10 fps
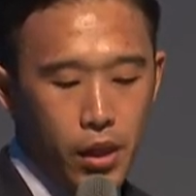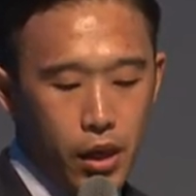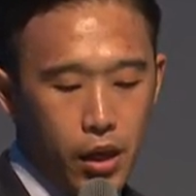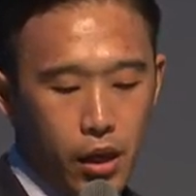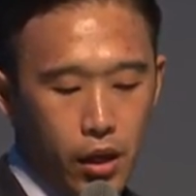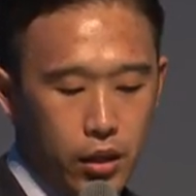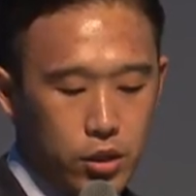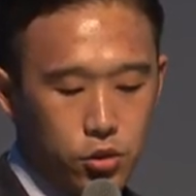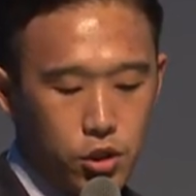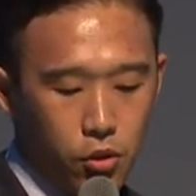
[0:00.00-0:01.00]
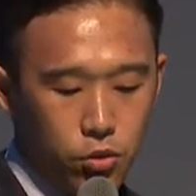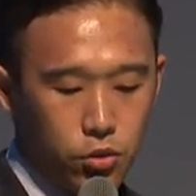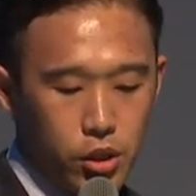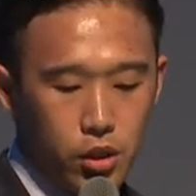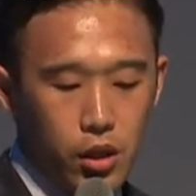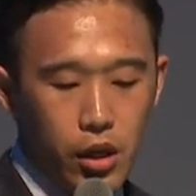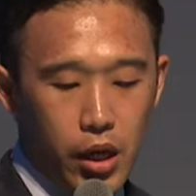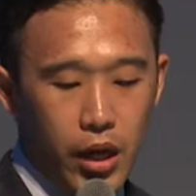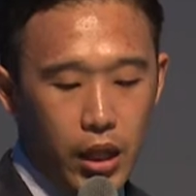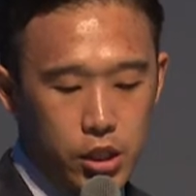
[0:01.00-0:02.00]
えー、気づいたことに、
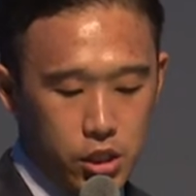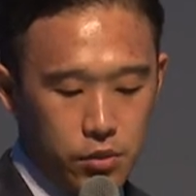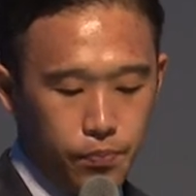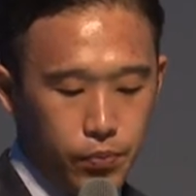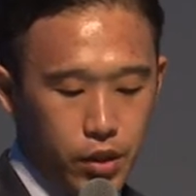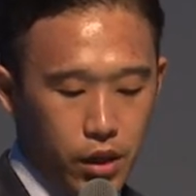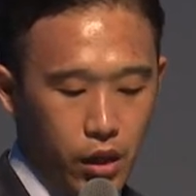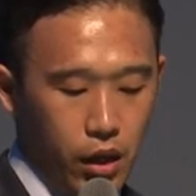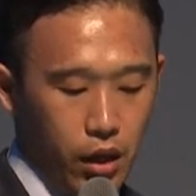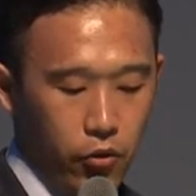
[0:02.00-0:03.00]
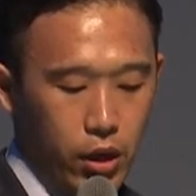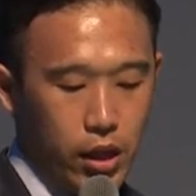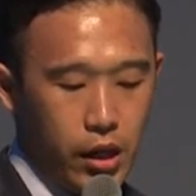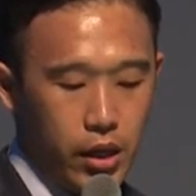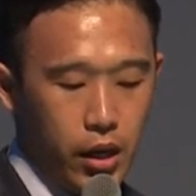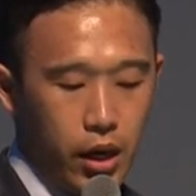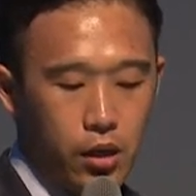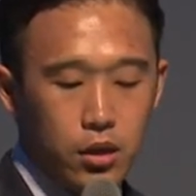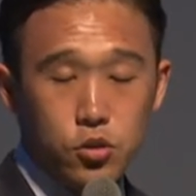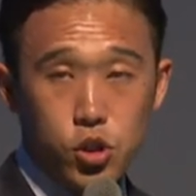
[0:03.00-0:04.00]
え価値えを与えてあげ
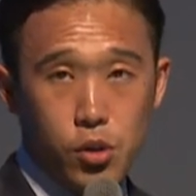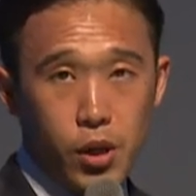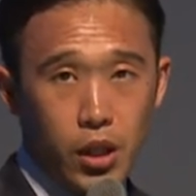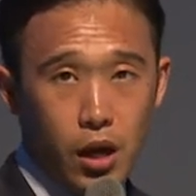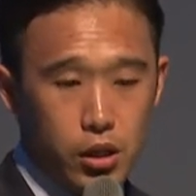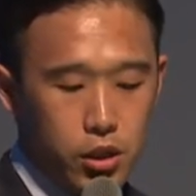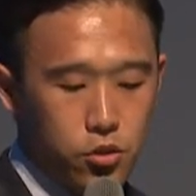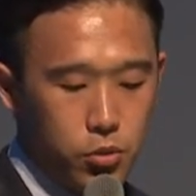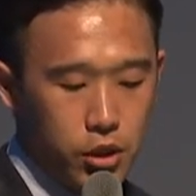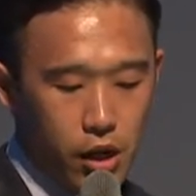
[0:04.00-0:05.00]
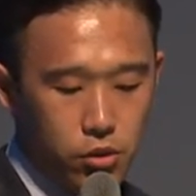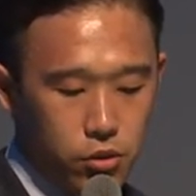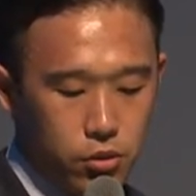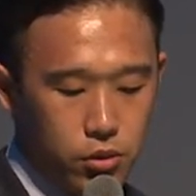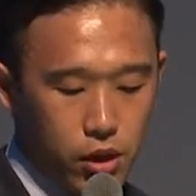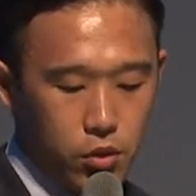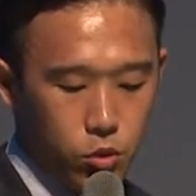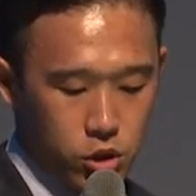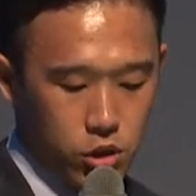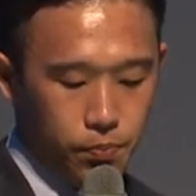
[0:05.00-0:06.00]
そしてまた生き延びたいというふうな気
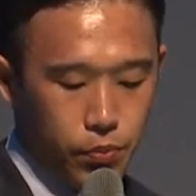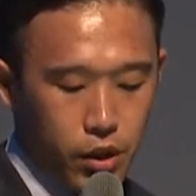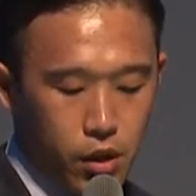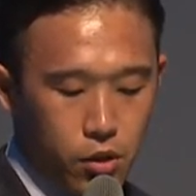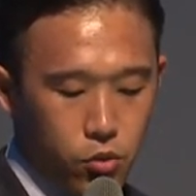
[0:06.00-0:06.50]
持ちこ